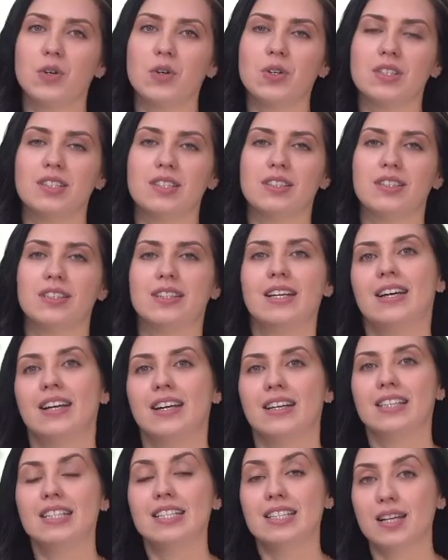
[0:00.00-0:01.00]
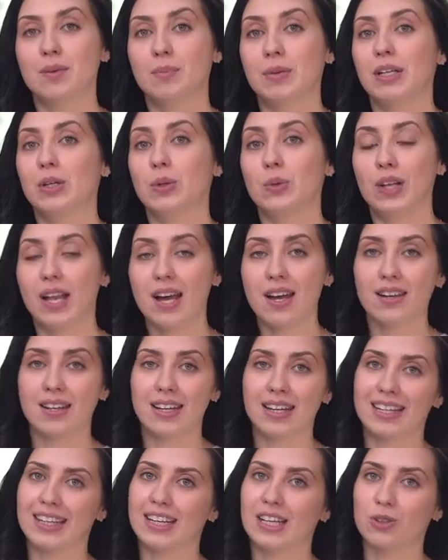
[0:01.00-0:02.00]
входит
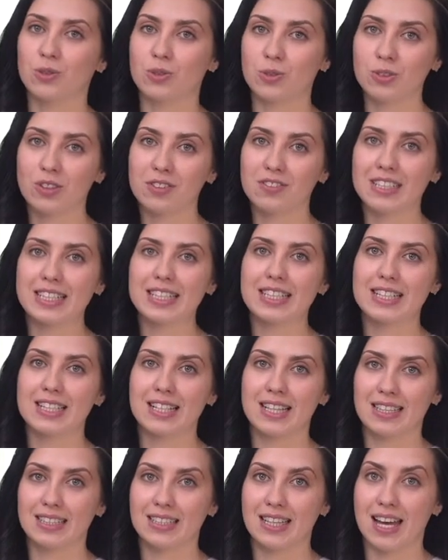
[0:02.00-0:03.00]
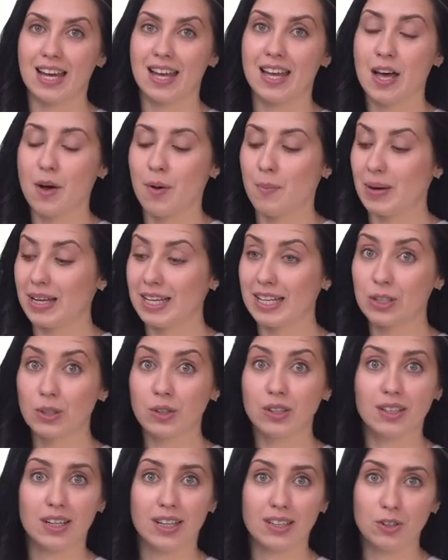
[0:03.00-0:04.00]
низкомолекулярная гиалуроновая кислота,
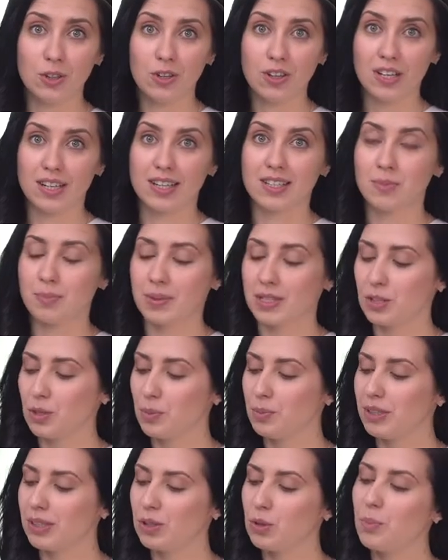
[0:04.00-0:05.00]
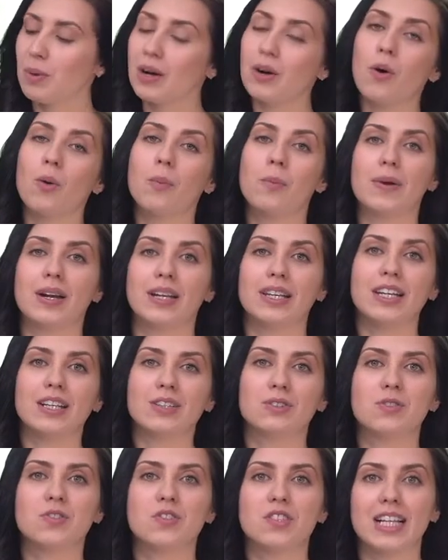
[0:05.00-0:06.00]
молекулы которой способны глубоко
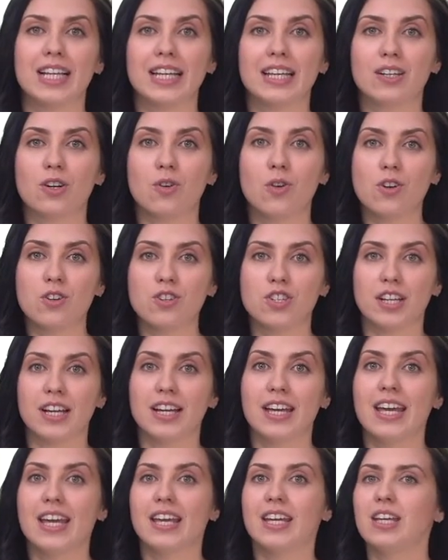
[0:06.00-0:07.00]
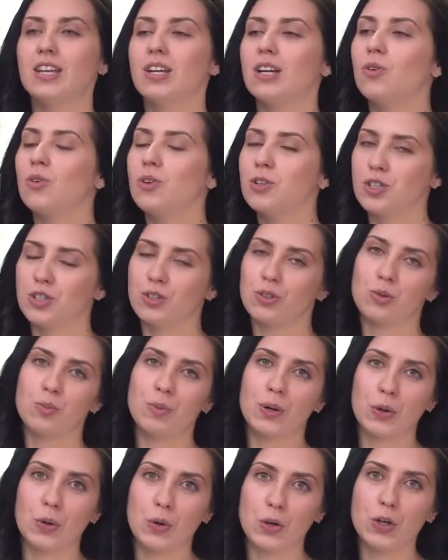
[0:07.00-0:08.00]
проникнуть в слои кожи и очень
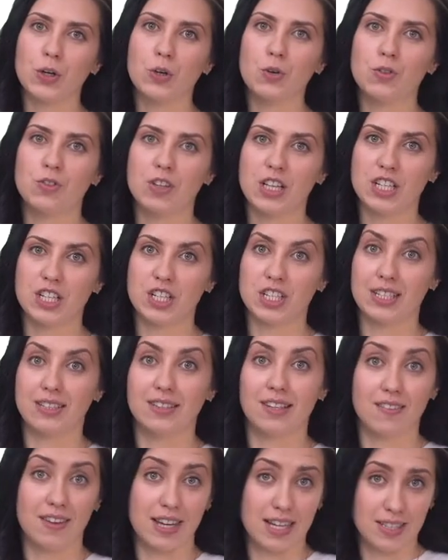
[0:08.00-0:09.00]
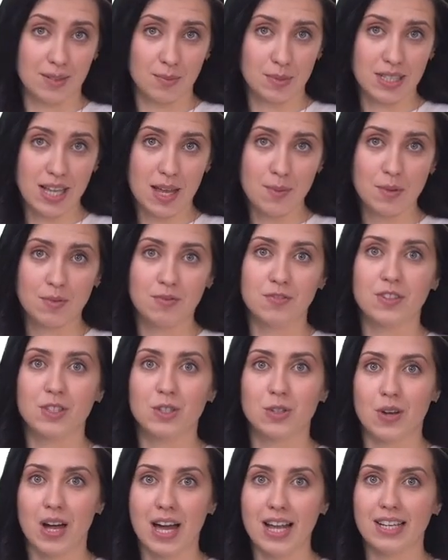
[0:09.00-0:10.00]
глубоко ее увлажнить, давая тем самым
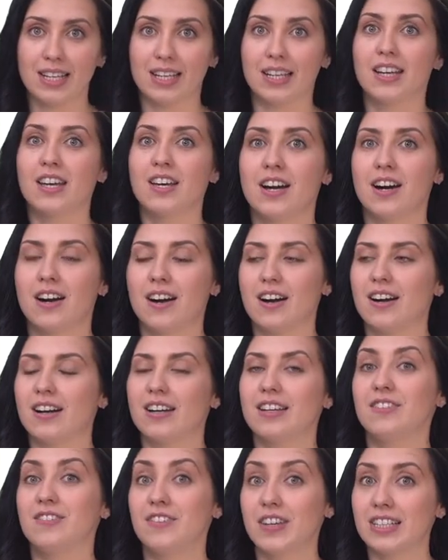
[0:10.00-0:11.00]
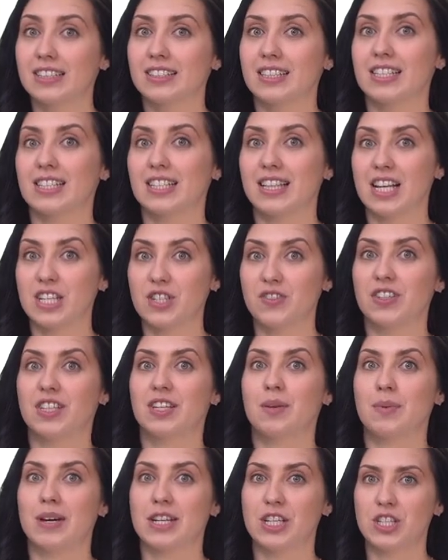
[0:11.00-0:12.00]
визуальный а, эффект
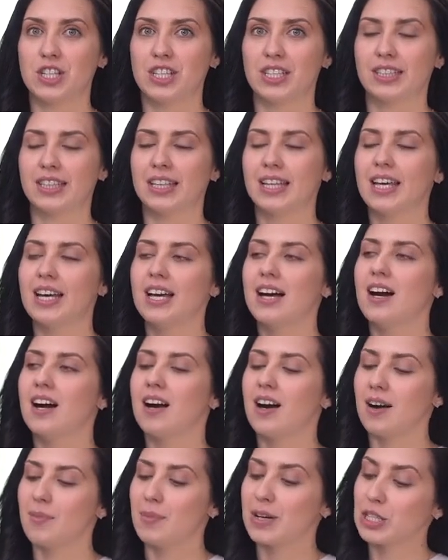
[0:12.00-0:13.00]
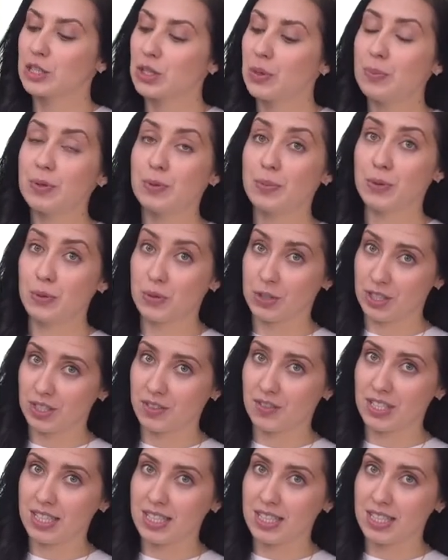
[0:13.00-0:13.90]
разглаживания морщин. А, морской пребиотик в